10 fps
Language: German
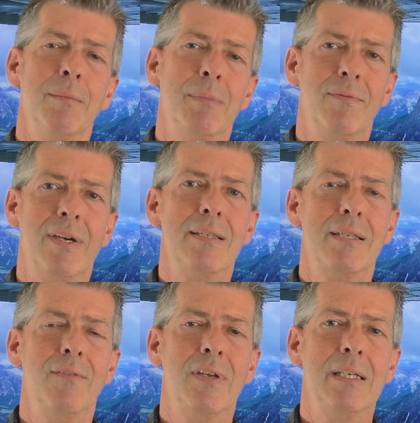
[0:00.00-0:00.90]
Man weiß
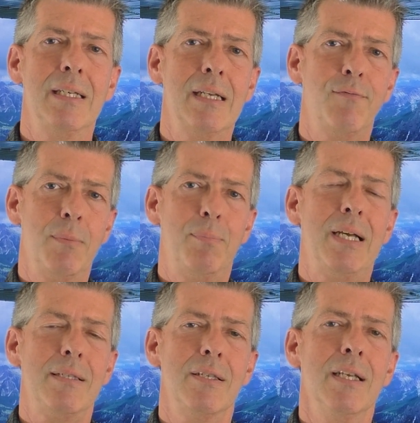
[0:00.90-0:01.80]
ja, wenn vom
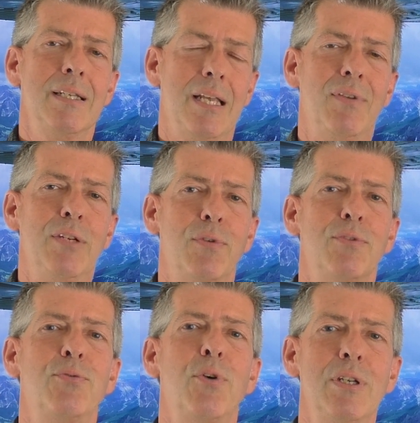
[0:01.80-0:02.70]
Pass der Wind von
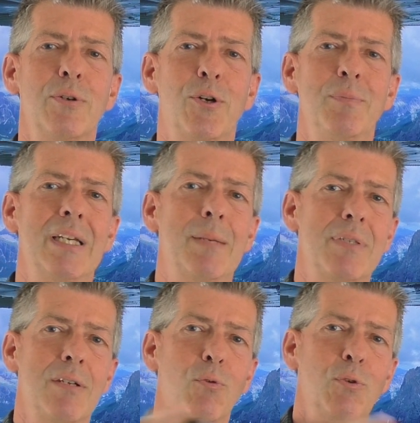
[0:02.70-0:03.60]
vorne kommt, da gibt
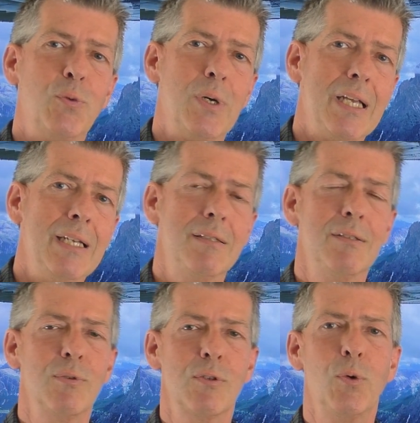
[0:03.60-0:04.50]
es ein Rotor da hinten
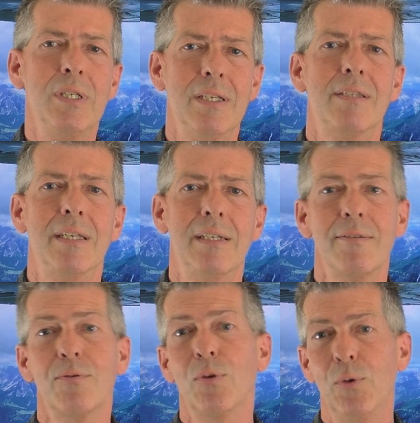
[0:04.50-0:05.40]
uns runterzieht.
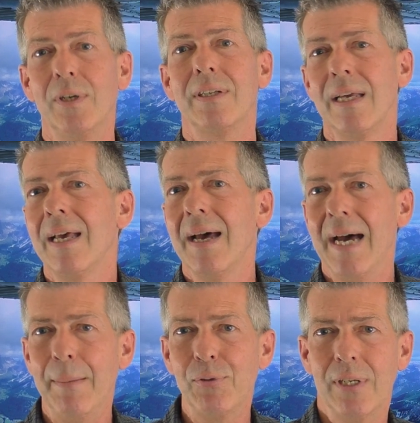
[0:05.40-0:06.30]
Also genügend
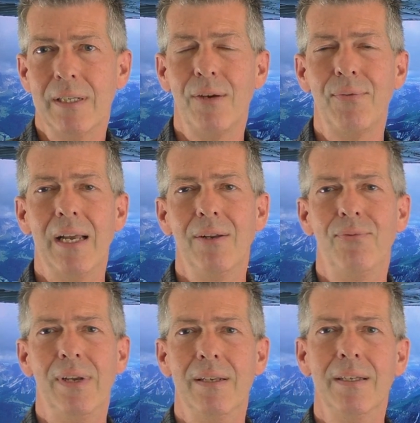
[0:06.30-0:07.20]
Abstand auf alle
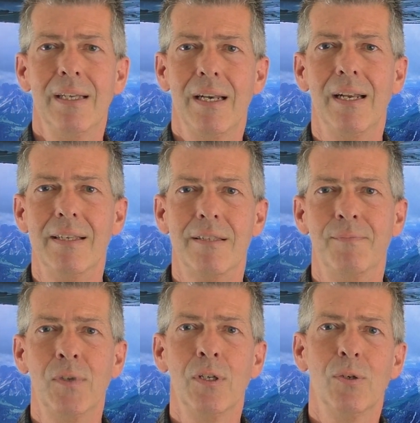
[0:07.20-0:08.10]
Fälle lassen.